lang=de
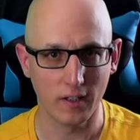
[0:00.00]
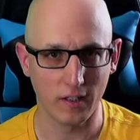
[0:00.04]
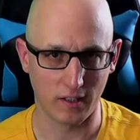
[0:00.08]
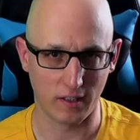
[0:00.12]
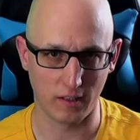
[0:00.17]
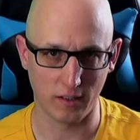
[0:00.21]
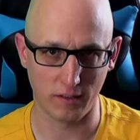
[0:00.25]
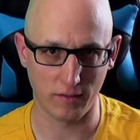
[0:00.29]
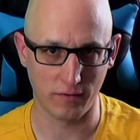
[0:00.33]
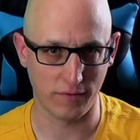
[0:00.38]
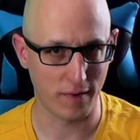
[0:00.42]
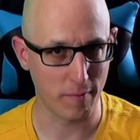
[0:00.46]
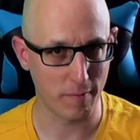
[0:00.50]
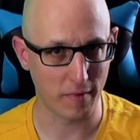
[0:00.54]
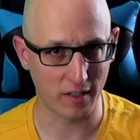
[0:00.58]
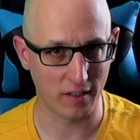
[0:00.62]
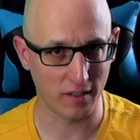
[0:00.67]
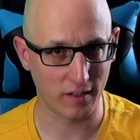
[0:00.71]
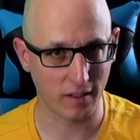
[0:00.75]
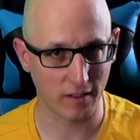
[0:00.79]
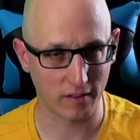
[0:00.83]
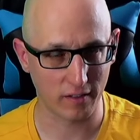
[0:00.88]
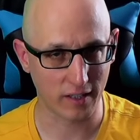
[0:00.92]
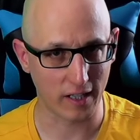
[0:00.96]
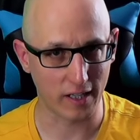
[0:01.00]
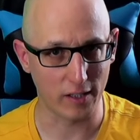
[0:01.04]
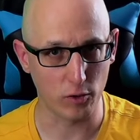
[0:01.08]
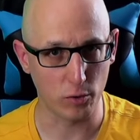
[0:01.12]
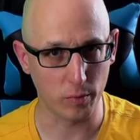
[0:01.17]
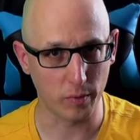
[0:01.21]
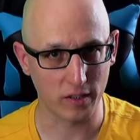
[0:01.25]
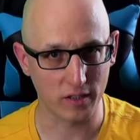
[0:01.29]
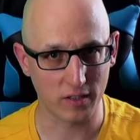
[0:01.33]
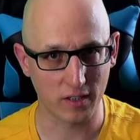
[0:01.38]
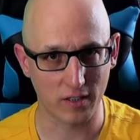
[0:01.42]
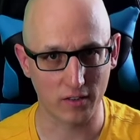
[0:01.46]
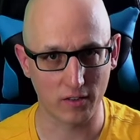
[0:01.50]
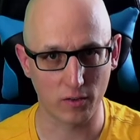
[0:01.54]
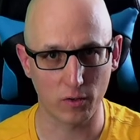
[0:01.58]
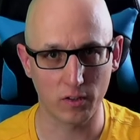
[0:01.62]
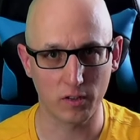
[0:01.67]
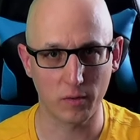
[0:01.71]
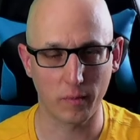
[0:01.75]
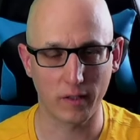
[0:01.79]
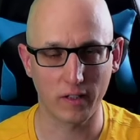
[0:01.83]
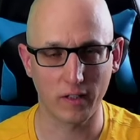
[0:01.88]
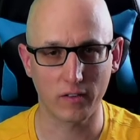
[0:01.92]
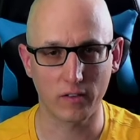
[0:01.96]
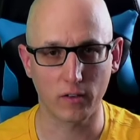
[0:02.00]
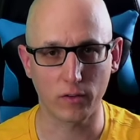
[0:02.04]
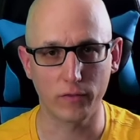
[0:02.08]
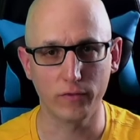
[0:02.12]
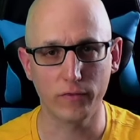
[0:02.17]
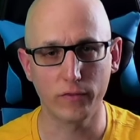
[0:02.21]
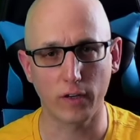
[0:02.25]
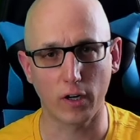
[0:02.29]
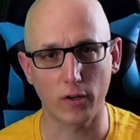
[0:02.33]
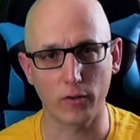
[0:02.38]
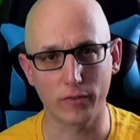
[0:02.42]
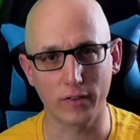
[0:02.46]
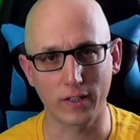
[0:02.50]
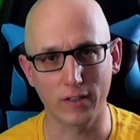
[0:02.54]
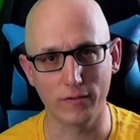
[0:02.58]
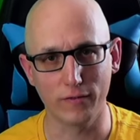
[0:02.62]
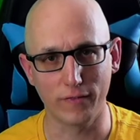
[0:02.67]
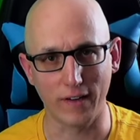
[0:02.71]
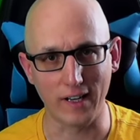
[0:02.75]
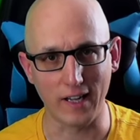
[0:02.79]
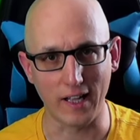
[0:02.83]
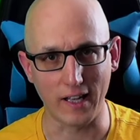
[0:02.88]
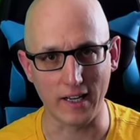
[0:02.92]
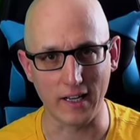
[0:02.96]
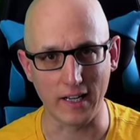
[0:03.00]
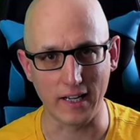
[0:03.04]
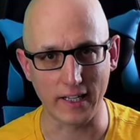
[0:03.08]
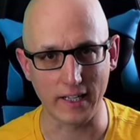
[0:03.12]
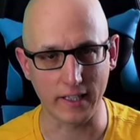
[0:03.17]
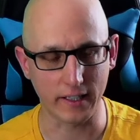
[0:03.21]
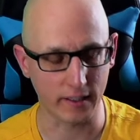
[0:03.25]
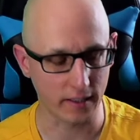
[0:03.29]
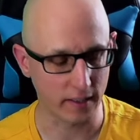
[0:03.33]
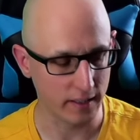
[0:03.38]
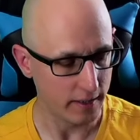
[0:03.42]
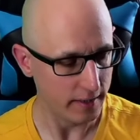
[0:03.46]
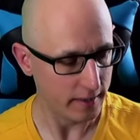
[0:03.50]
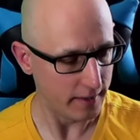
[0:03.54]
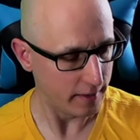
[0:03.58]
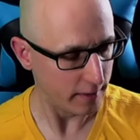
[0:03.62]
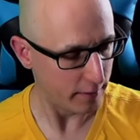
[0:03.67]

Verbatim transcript: Äh, wenn man das Geld übrig hat, sollte man das auf jeden Fall anlegen.